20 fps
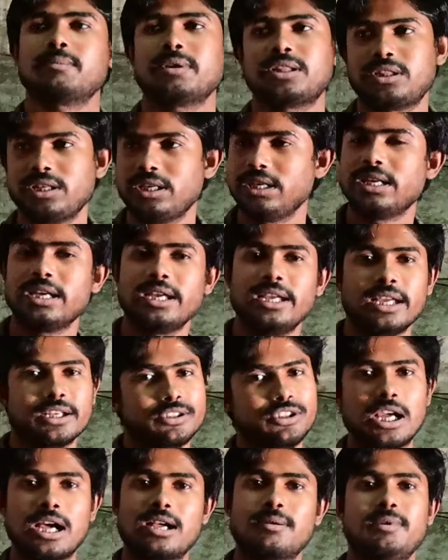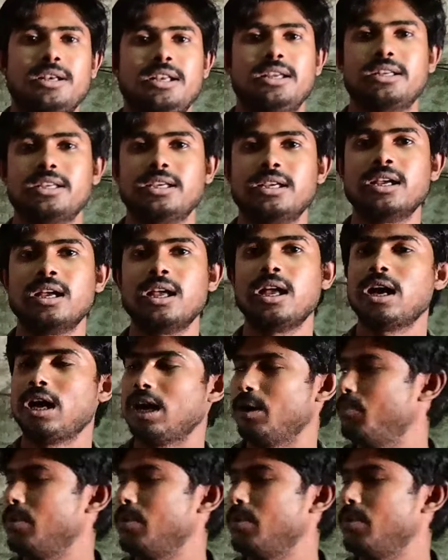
में तीन है या चार मिलेगी अच्छा।